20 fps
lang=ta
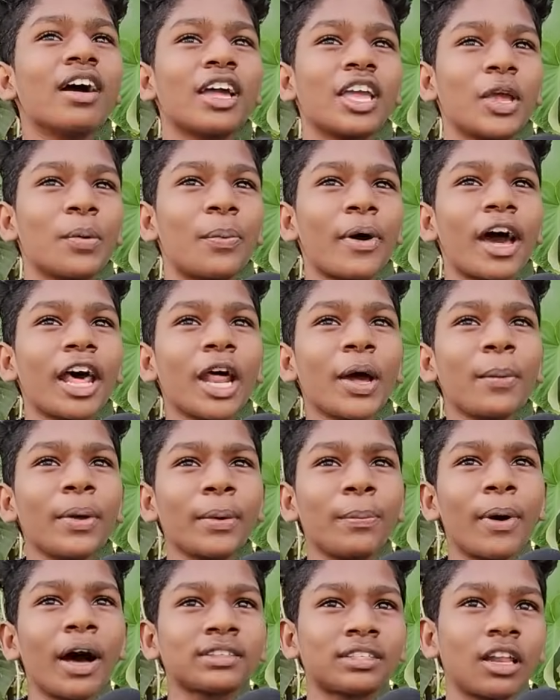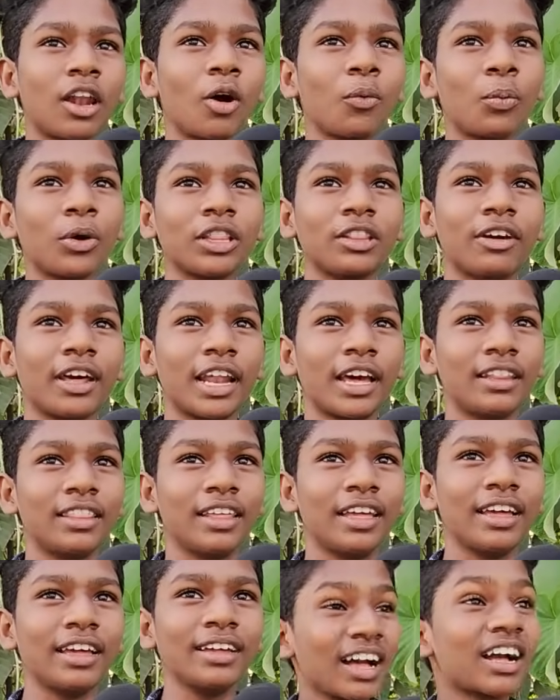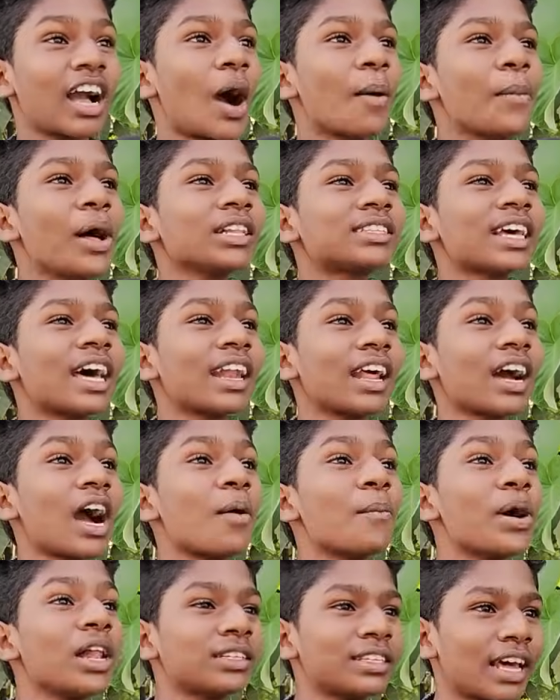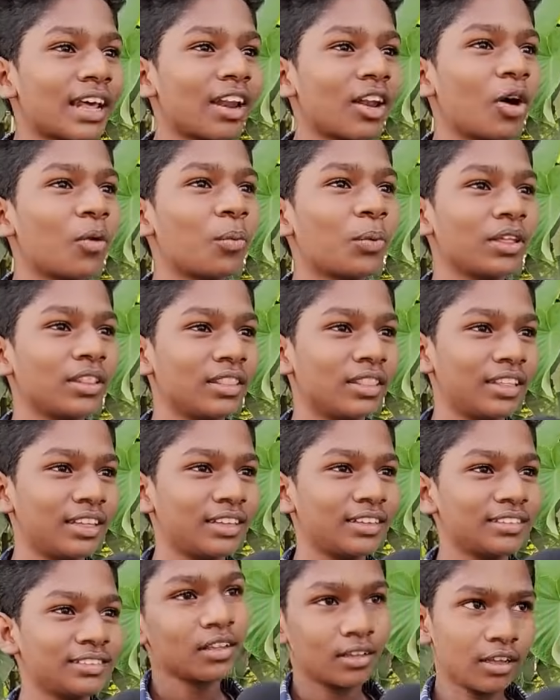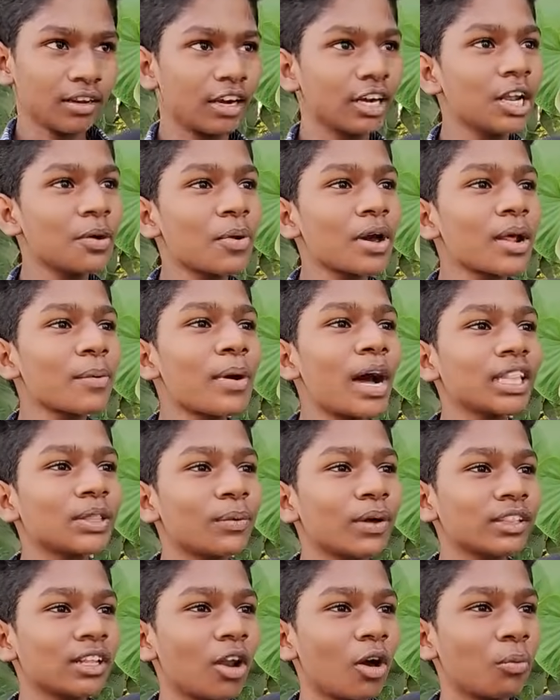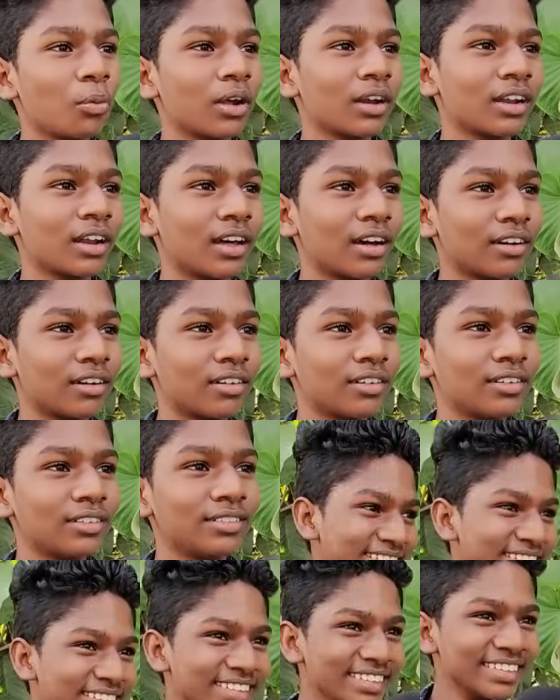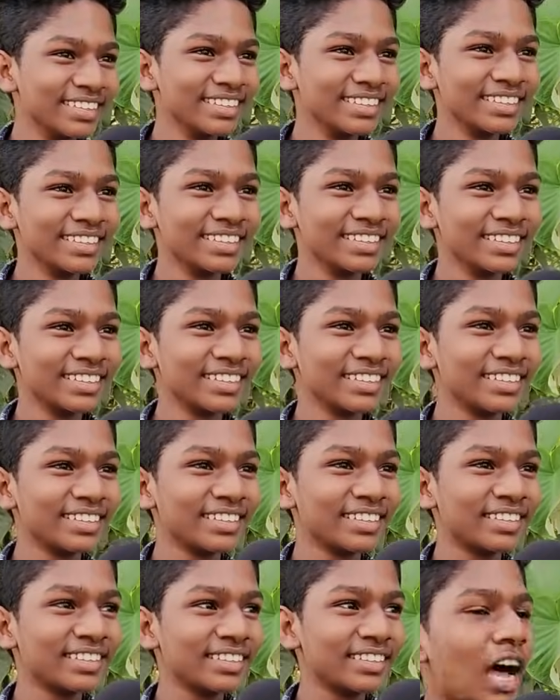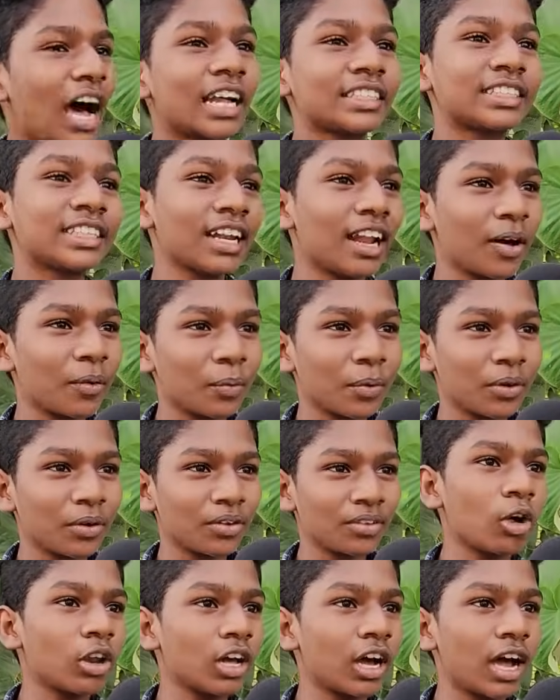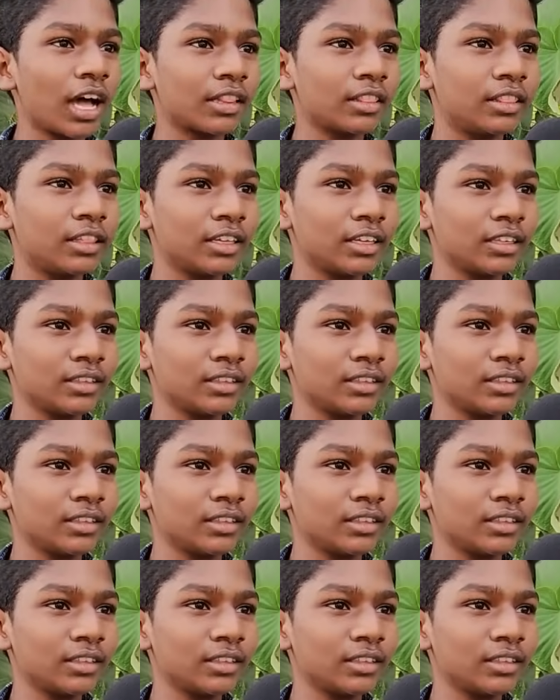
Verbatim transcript: இப்ப வேற பிக் பாஸ் லவ் வந்து வராது கமல் சார கமல் சார லவ் வந்து ரெண்டு பேரும் மாத்தி மாத்தி லவ் பண்றாங்க யார் டைட்டில் வின் பண்ணுவா அர்ச்சனா ப்ரோ சொல்லுங்க அது